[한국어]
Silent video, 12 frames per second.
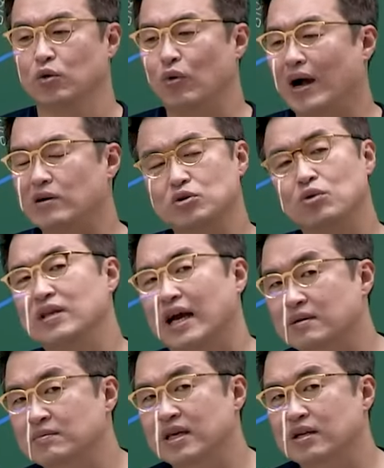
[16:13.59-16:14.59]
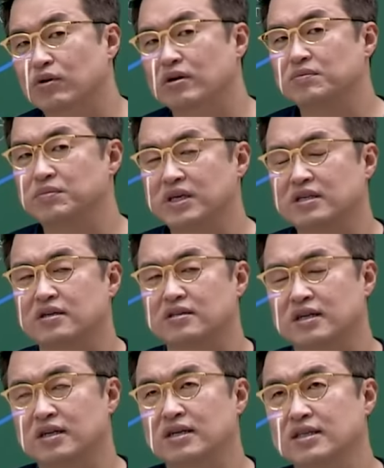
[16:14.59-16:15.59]
광종 나름대로의 그
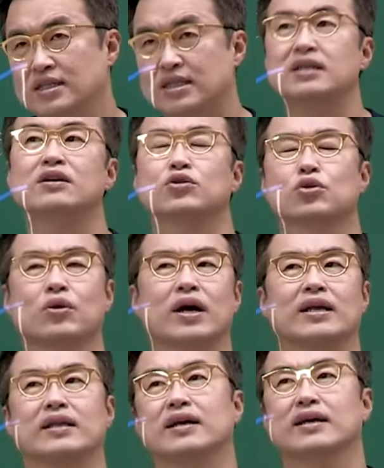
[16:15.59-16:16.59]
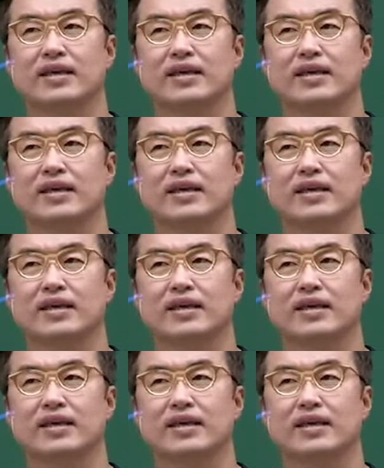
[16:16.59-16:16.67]
비전을 7년 동안